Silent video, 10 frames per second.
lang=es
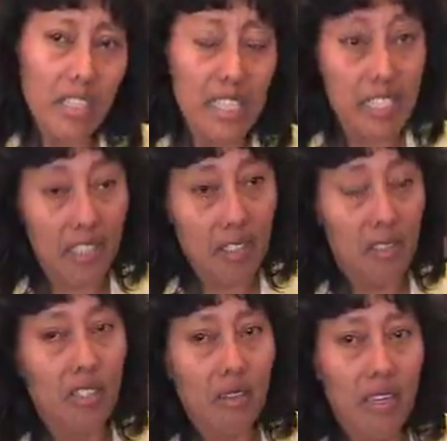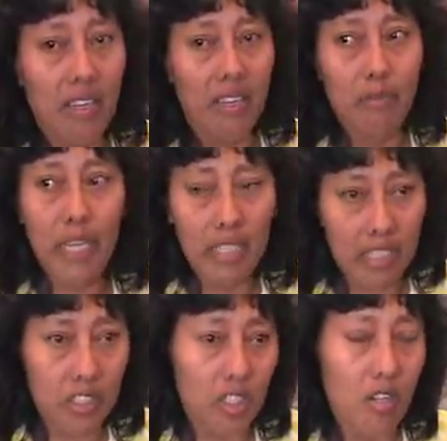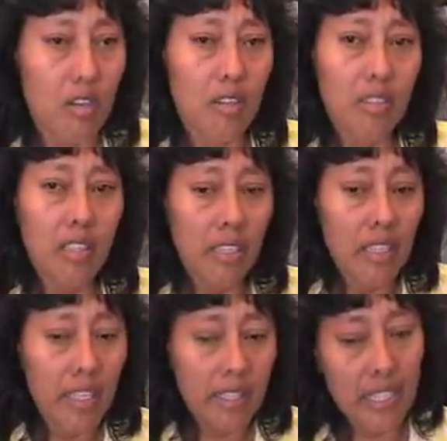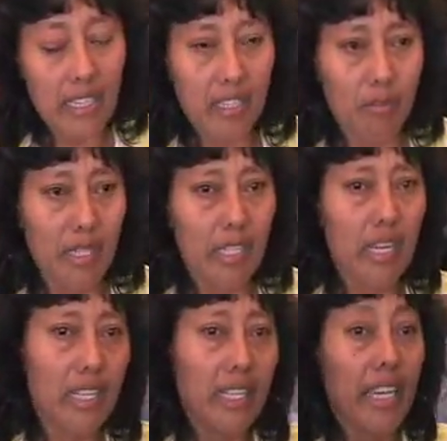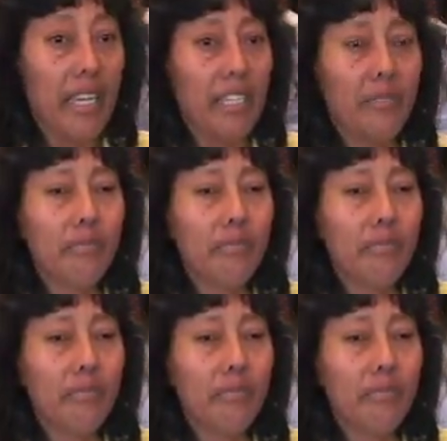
El Señor ah, me alcanzó de la comunidad gay,